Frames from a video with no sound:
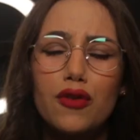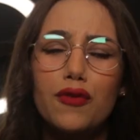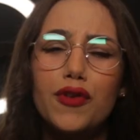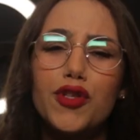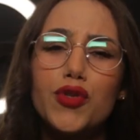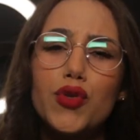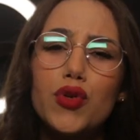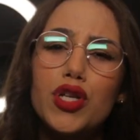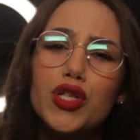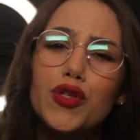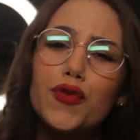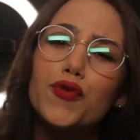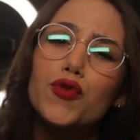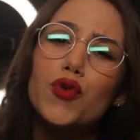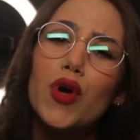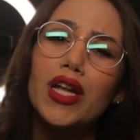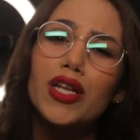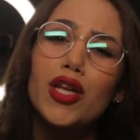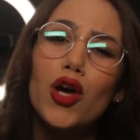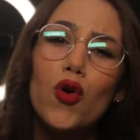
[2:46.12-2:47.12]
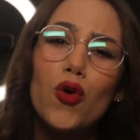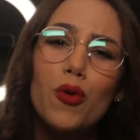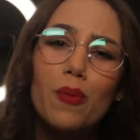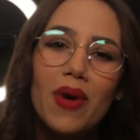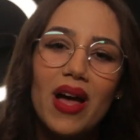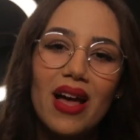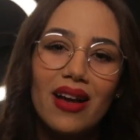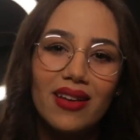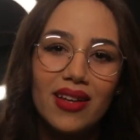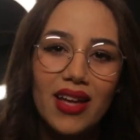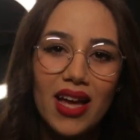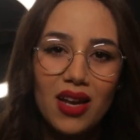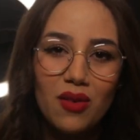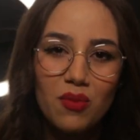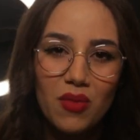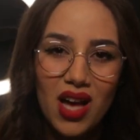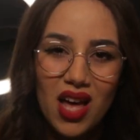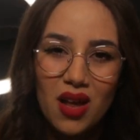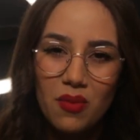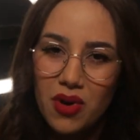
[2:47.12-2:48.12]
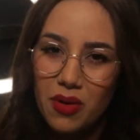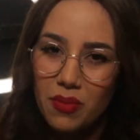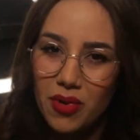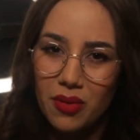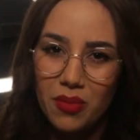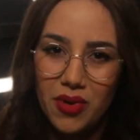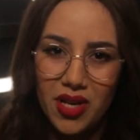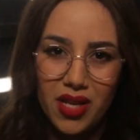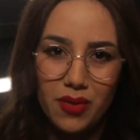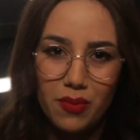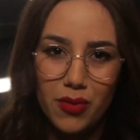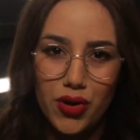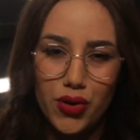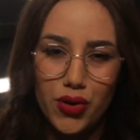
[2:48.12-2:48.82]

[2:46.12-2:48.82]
الفيديو اللي شفته انه باع كاع المغاربه ب 40